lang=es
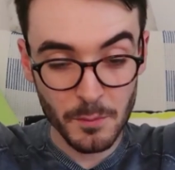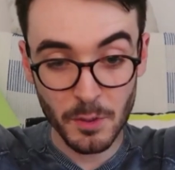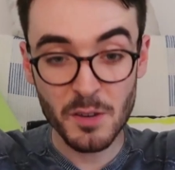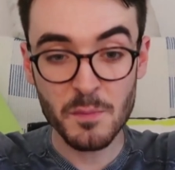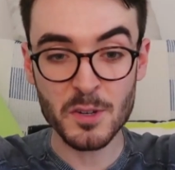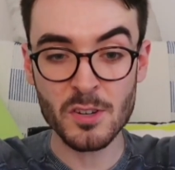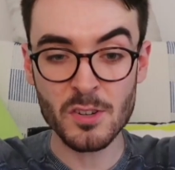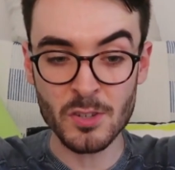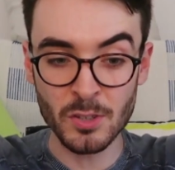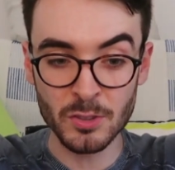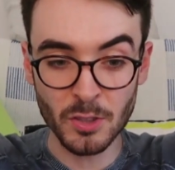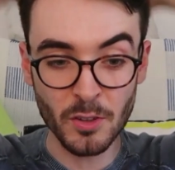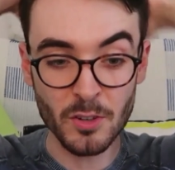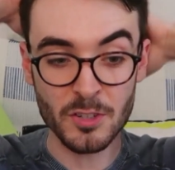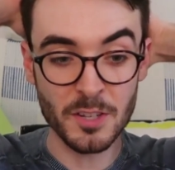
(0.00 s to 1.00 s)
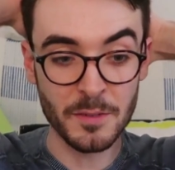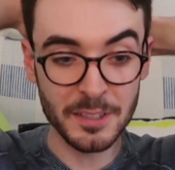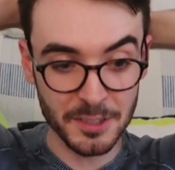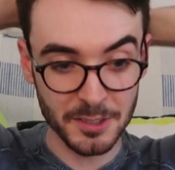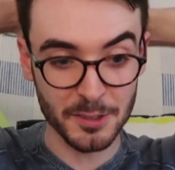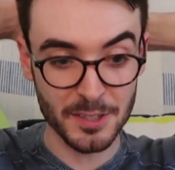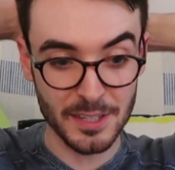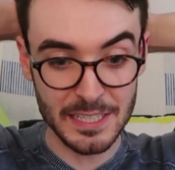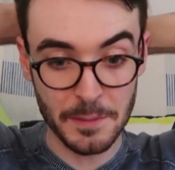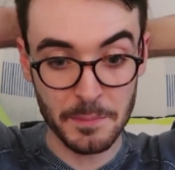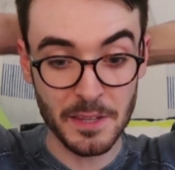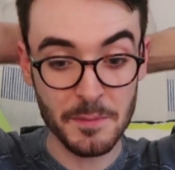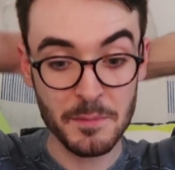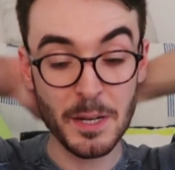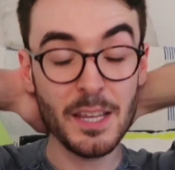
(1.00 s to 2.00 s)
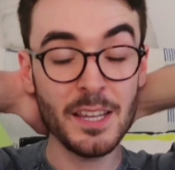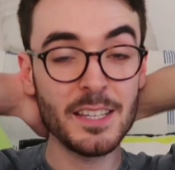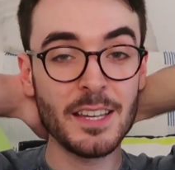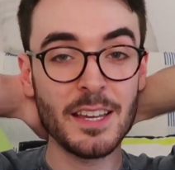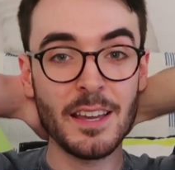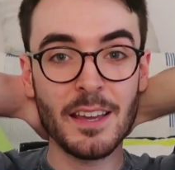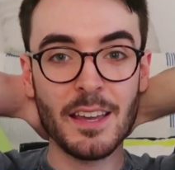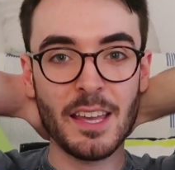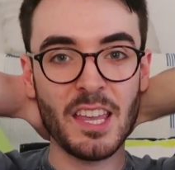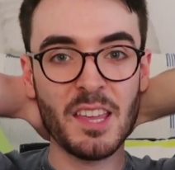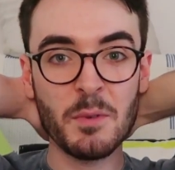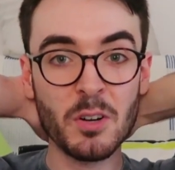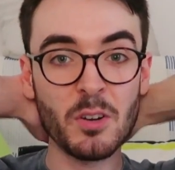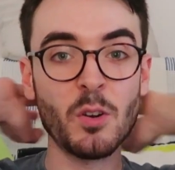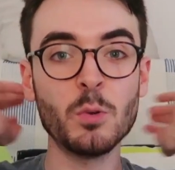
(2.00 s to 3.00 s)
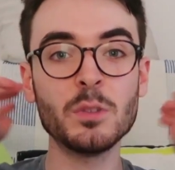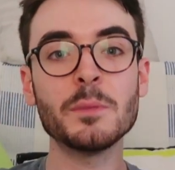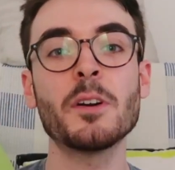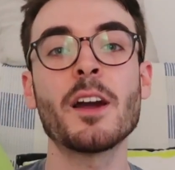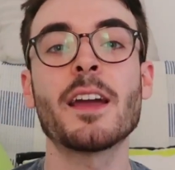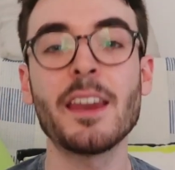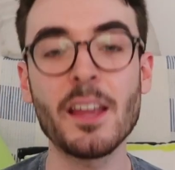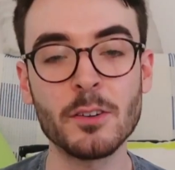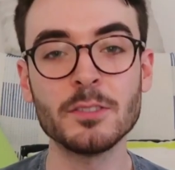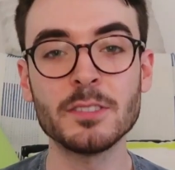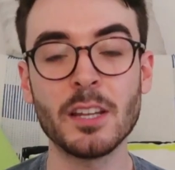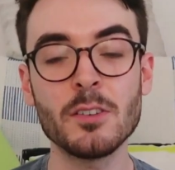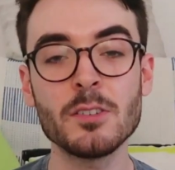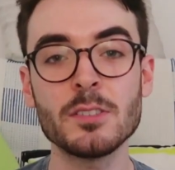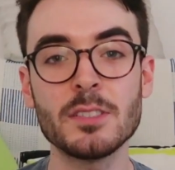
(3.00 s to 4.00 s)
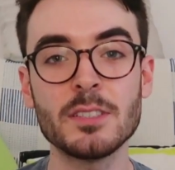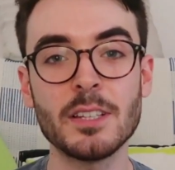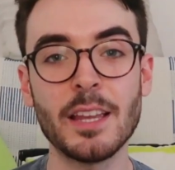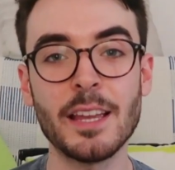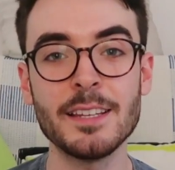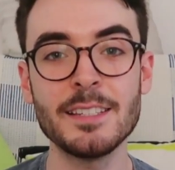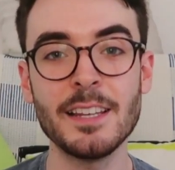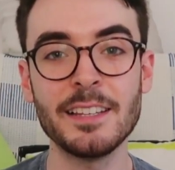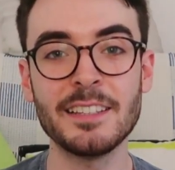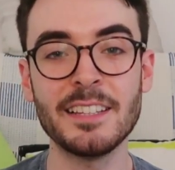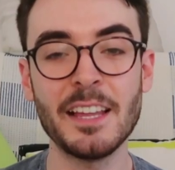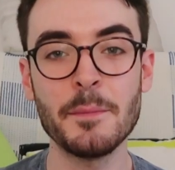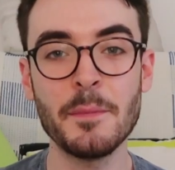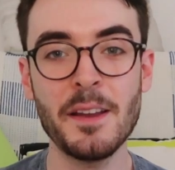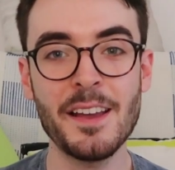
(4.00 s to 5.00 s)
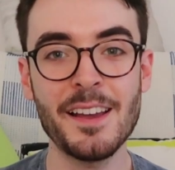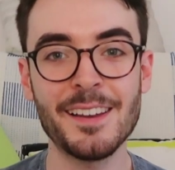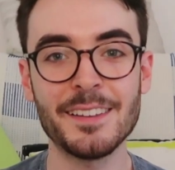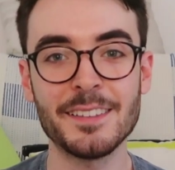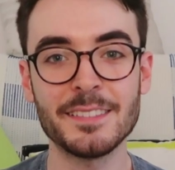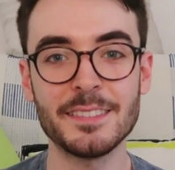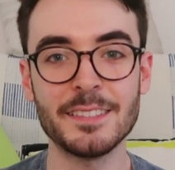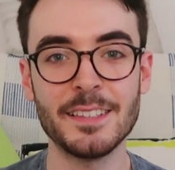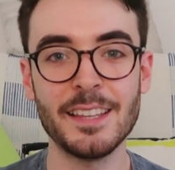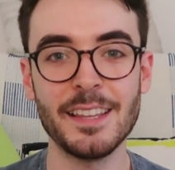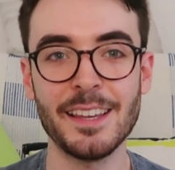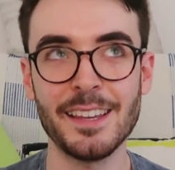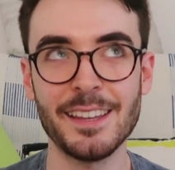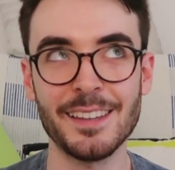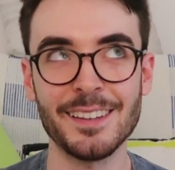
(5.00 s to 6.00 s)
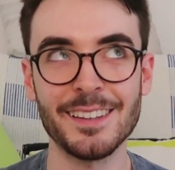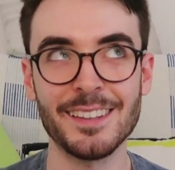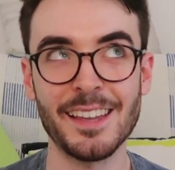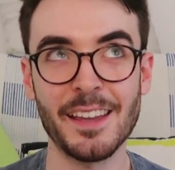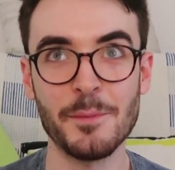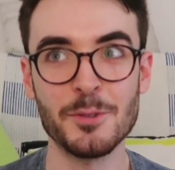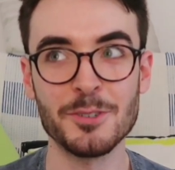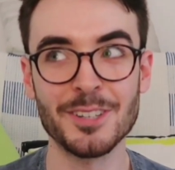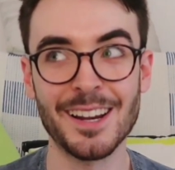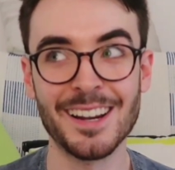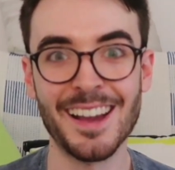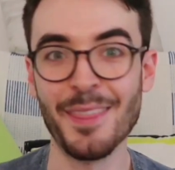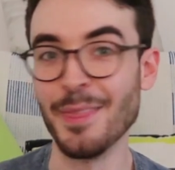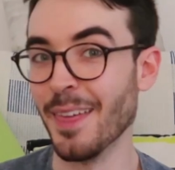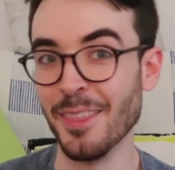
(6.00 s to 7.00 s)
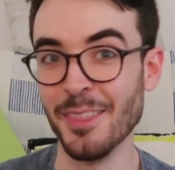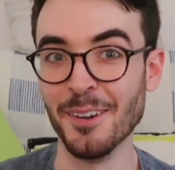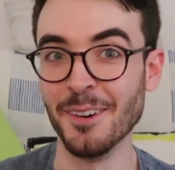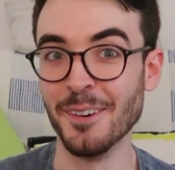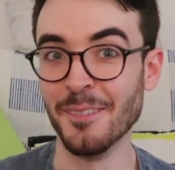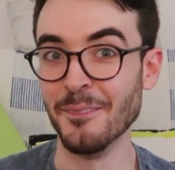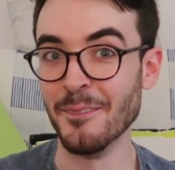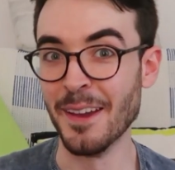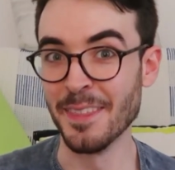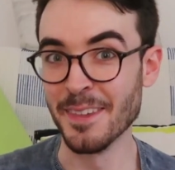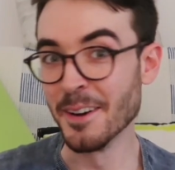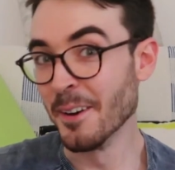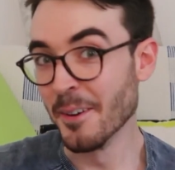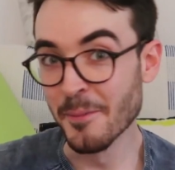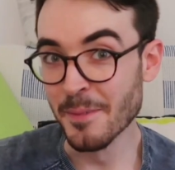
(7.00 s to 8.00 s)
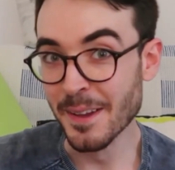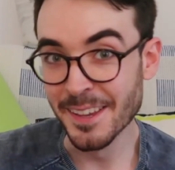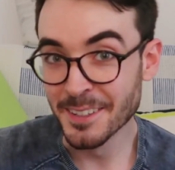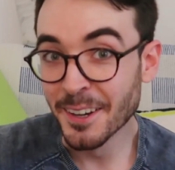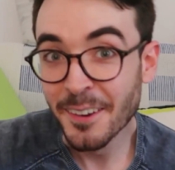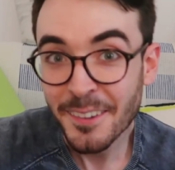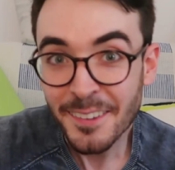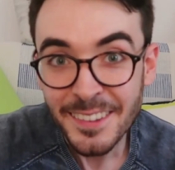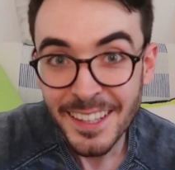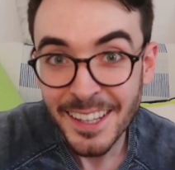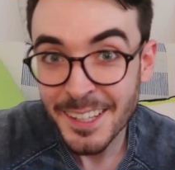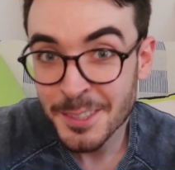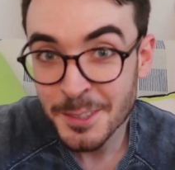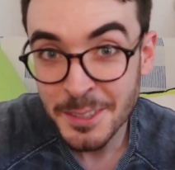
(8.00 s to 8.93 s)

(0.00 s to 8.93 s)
Bueno, pues esos son todos los eventos de septiembre. Y bueno, lo último que quería contaros es el tema de que hemos alcanzado medio millón de